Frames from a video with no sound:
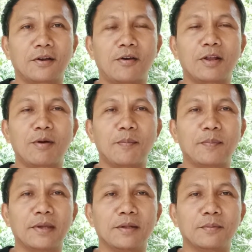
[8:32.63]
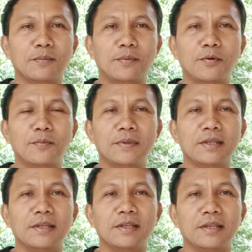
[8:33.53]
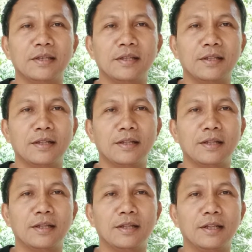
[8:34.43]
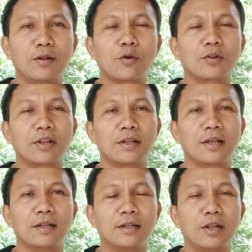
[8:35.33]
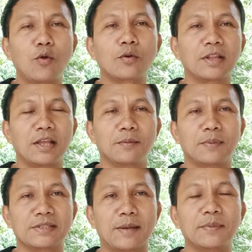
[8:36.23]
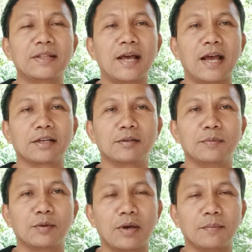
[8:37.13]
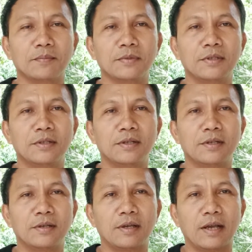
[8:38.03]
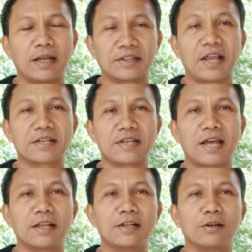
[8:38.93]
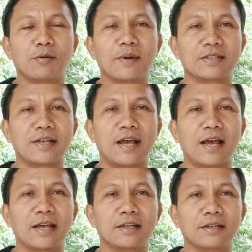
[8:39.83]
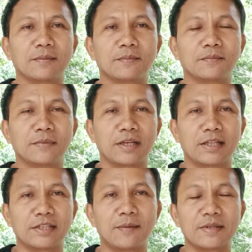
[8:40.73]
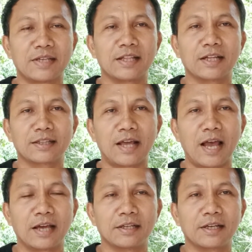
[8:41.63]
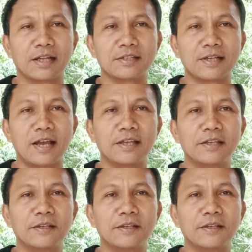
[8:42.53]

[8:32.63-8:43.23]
เขาเรียกว่าเป็นผู้มีนิลุกนิลุกติประสัมพิตา คือมีความแตกฉานในเรื่องของภาษาในการใช้ภาษาต่างๆ ในการใช้